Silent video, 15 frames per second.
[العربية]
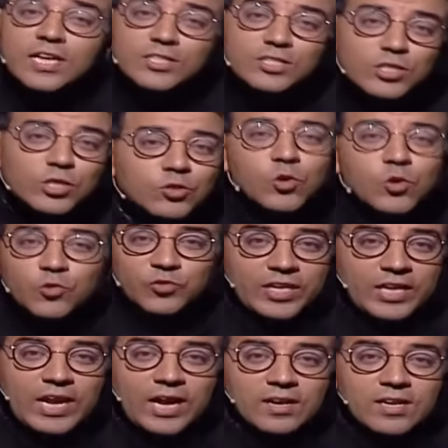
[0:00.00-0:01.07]
نزيدوه
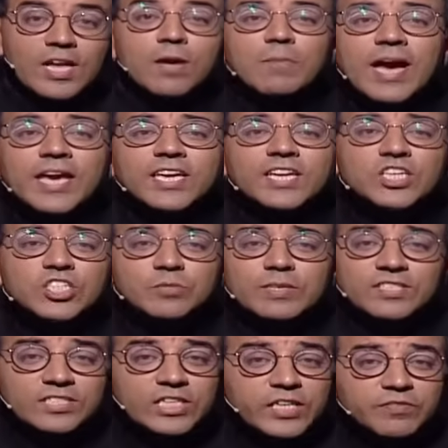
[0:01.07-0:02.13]
فيله معايا نجمه
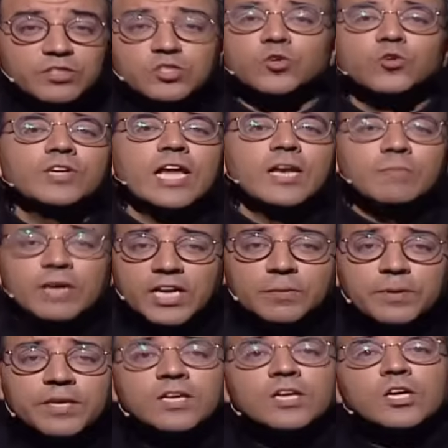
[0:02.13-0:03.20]
التلفزيون
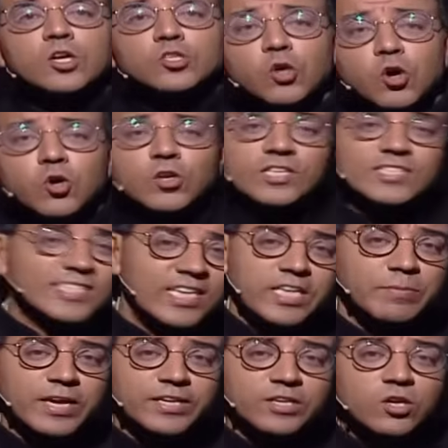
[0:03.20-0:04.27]
المغربي زهور
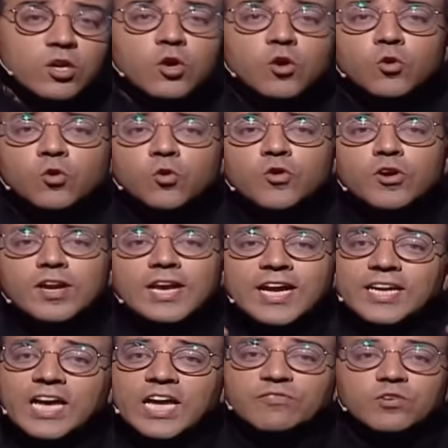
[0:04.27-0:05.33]
سليماني كنا
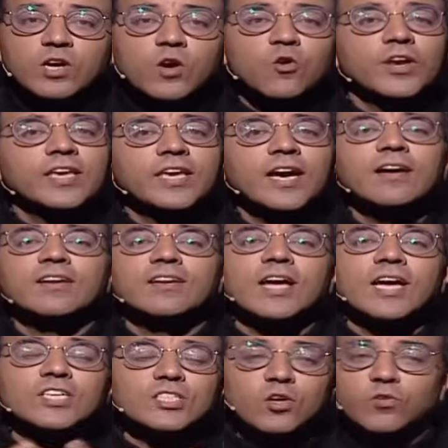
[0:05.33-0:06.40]
كنعرفوها وهي
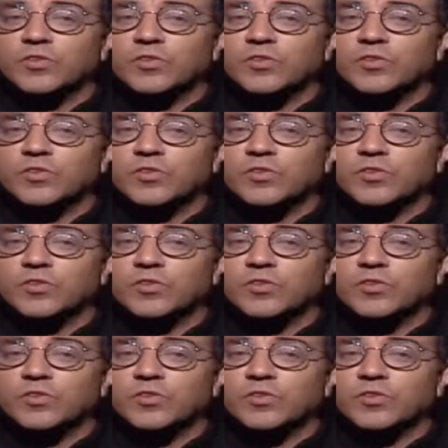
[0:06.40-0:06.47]
ناشطه